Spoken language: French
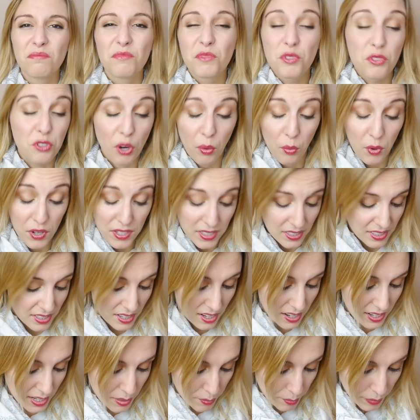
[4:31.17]
sur moi
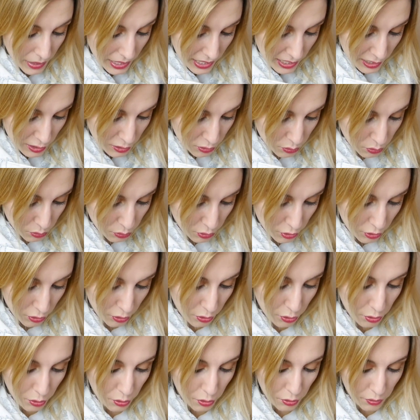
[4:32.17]
ça allait pas, donc
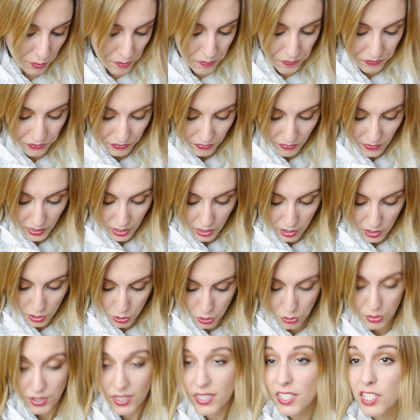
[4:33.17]
euh,
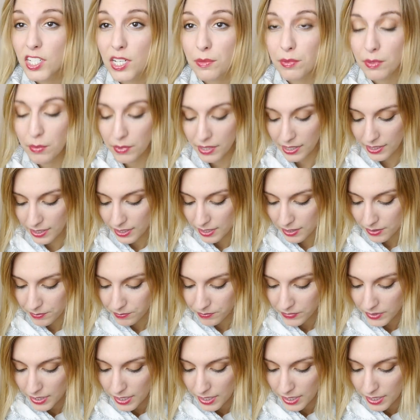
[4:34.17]
je suis allée chez Pimki.